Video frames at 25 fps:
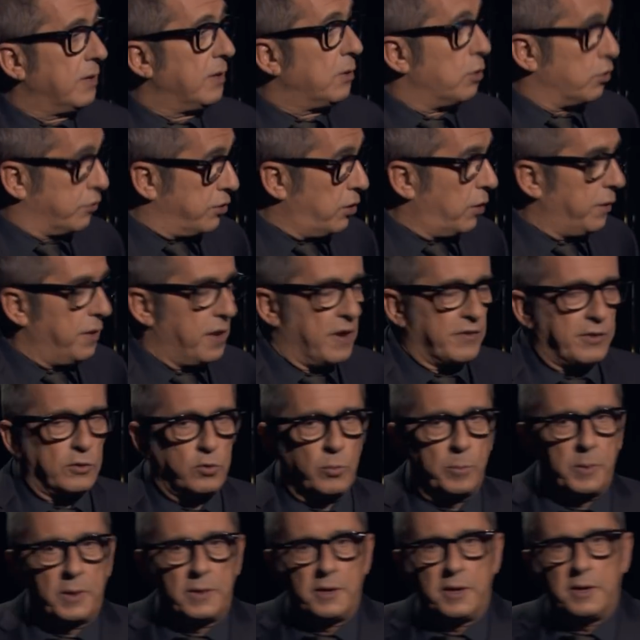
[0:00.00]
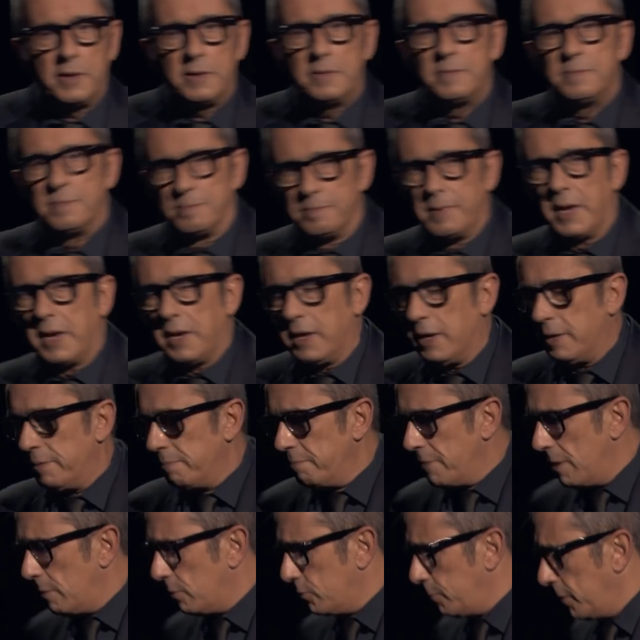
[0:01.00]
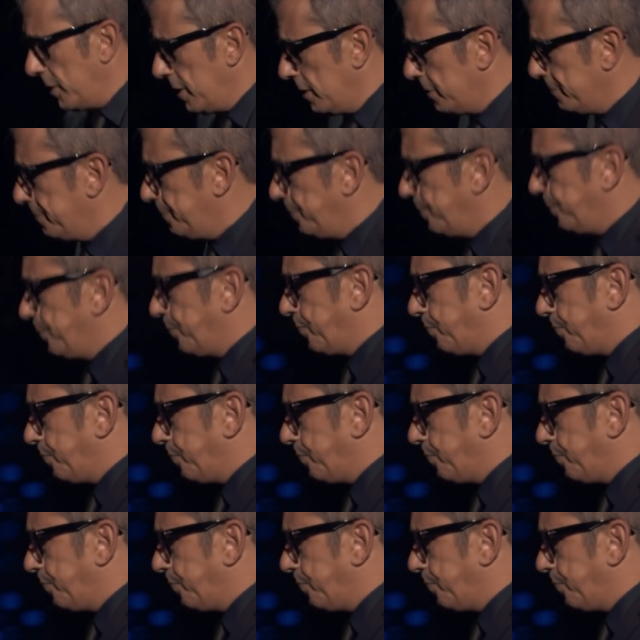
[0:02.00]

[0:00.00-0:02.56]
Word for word: no se lo digas a tu padre. Venga, vamos para allá.